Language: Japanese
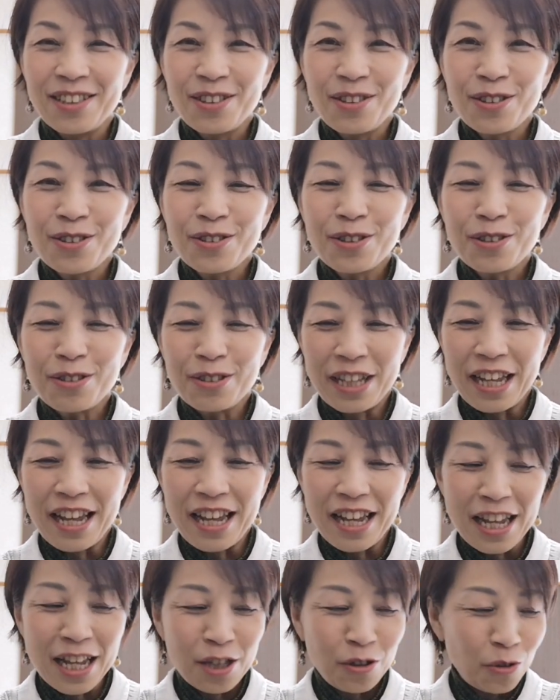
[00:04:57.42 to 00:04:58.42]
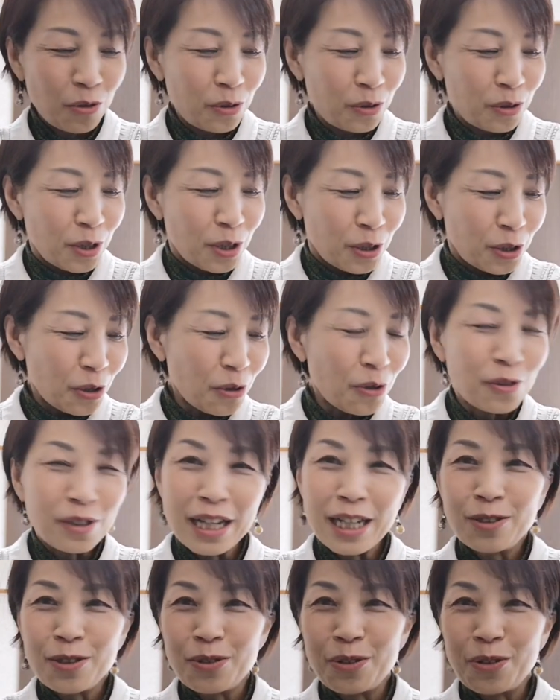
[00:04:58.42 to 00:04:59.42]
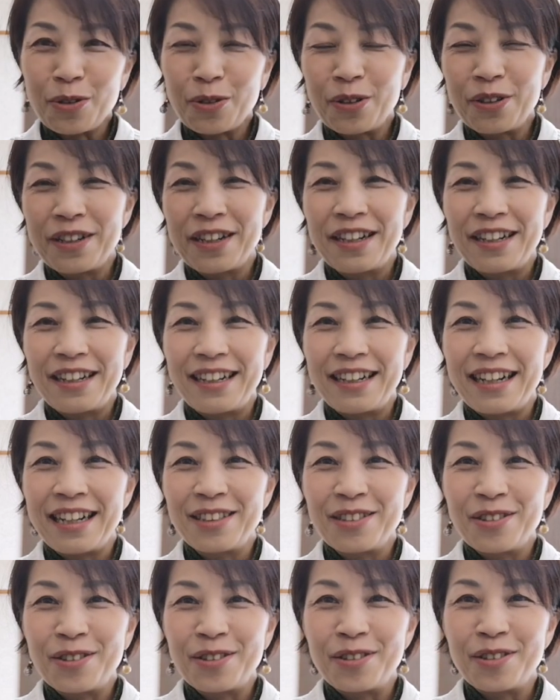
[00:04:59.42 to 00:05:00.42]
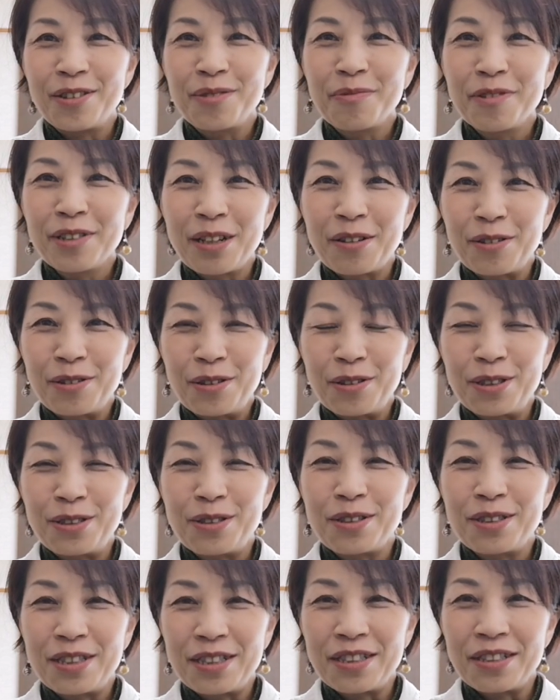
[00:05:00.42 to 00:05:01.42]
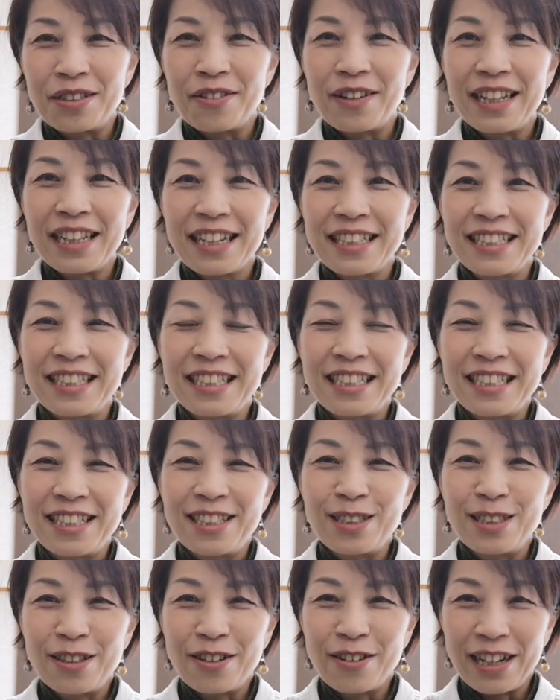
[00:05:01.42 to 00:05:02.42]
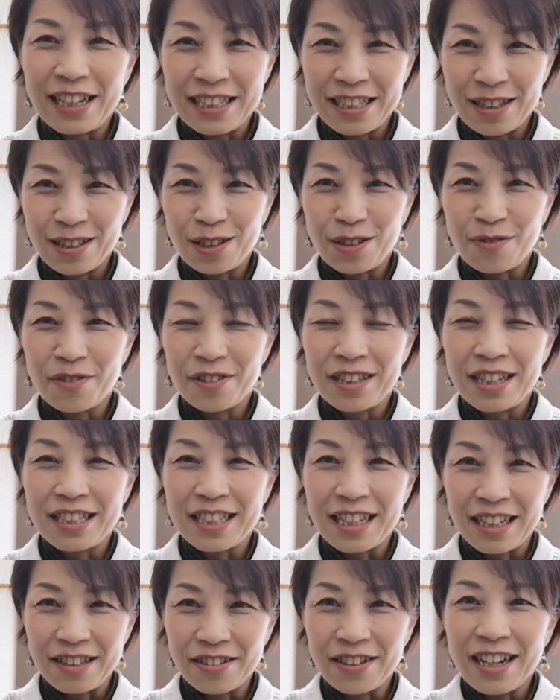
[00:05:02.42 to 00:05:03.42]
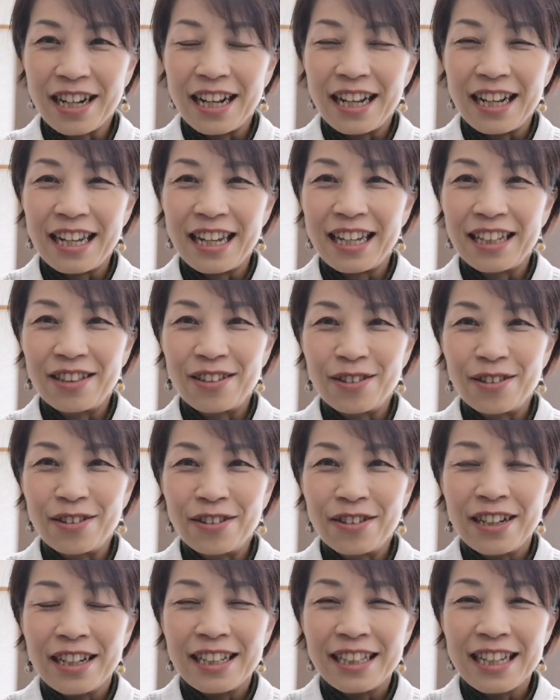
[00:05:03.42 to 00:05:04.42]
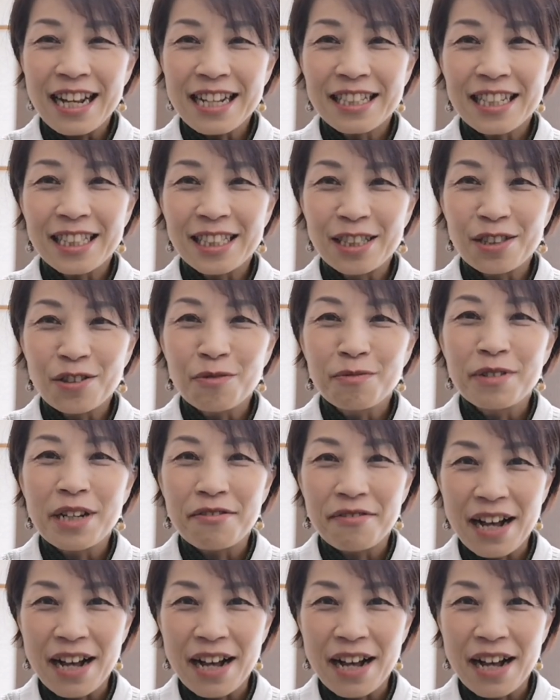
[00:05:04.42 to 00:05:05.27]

ということで、えーと、今日ねちょっとあの思ったことを一つお話しする動画にしようと思うんですけど、えーと、なぜ忍え